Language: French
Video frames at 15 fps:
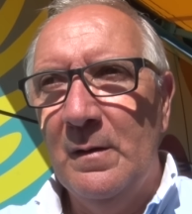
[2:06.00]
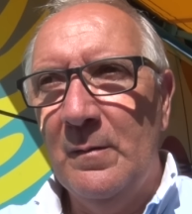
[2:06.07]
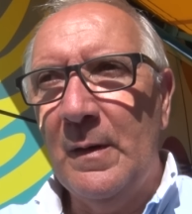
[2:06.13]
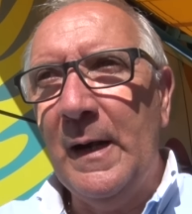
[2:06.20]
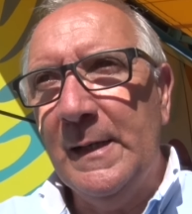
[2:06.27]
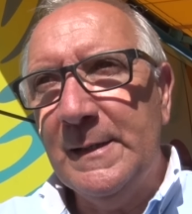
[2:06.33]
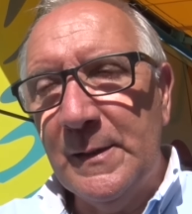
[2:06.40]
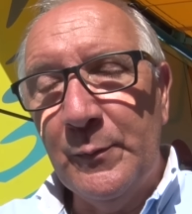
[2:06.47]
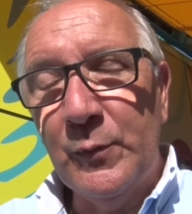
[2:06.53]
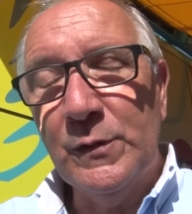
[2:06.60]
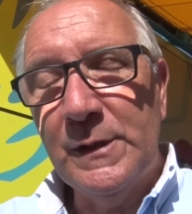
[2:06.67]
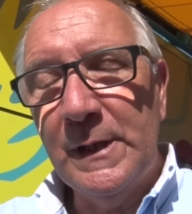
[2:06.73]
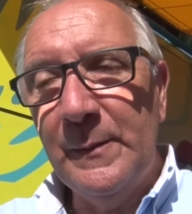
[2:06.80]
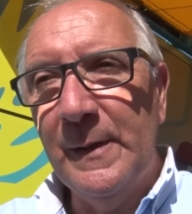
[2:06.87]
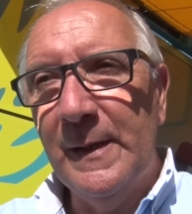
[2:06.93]
ah, C'est
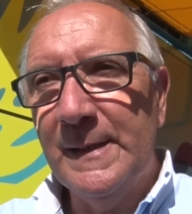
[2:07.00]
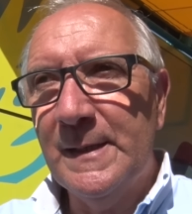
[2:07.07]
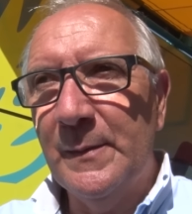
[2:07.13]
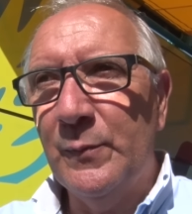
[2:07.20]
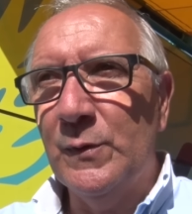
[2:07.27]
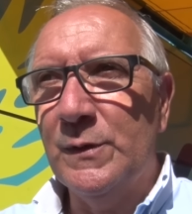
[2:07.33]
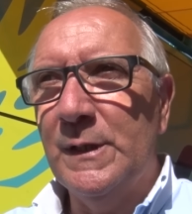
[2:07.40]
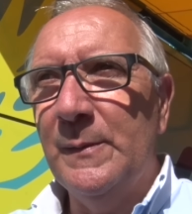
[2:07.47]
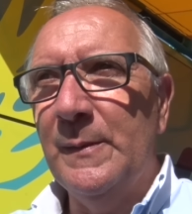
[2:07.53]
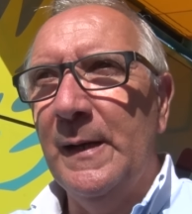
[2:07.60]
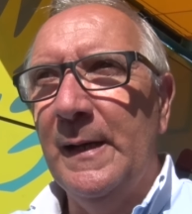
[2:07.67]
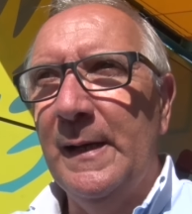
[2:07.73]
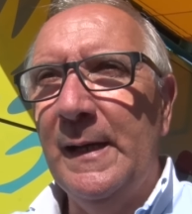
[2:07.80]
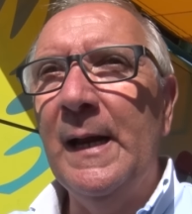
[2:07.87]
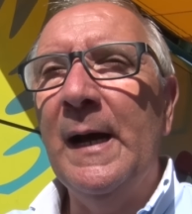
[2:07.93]
possible, c'est
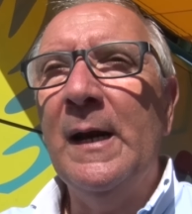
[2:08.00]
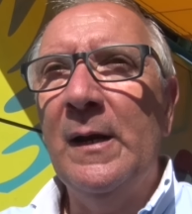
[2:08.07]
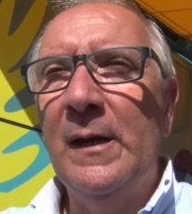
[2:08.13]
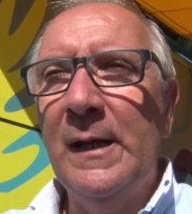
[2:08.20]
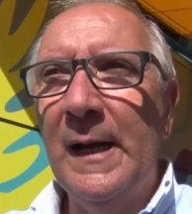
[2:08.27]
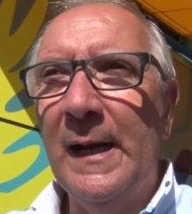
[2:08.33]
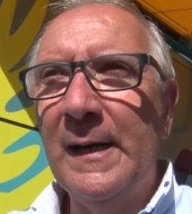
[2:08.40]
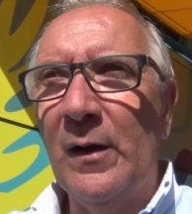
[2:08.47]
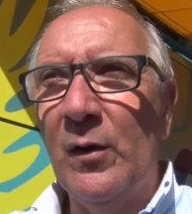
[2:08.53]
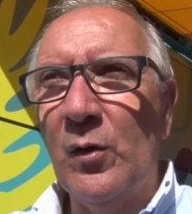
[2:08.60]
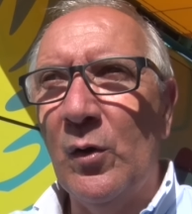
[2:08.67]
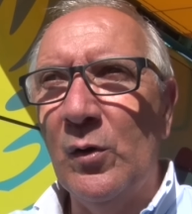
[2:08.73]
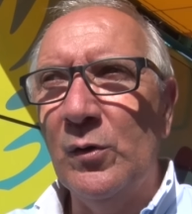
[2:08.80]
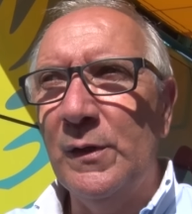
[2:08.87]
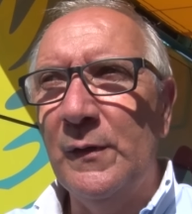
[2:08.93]
possible. Il a, il a un
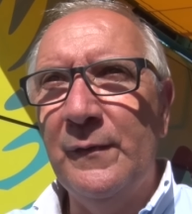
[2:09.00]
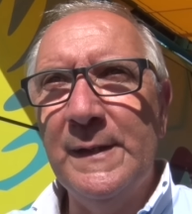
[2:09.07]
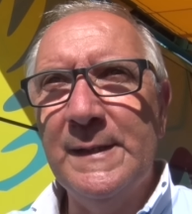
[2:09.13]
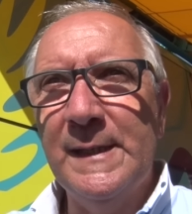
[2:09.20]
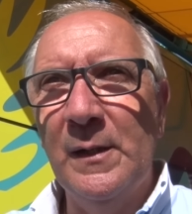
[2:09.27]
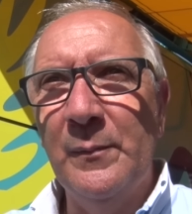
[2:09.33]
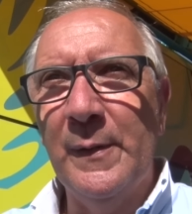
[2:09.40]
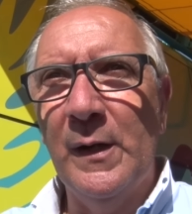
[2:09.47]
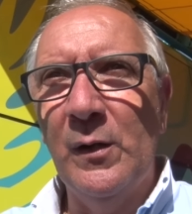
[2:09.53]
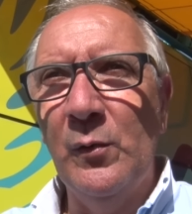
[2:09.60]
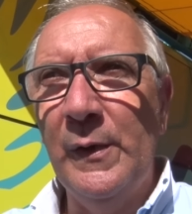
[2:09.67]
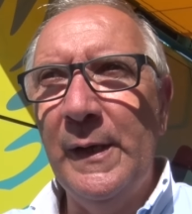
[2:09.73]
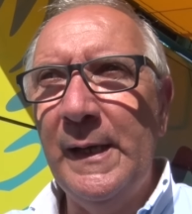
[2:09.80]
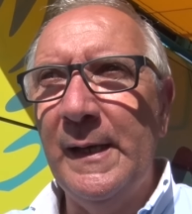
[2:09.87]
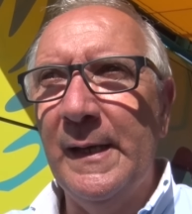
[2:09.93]
chrono difficile pour
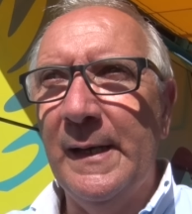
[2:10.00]
lui.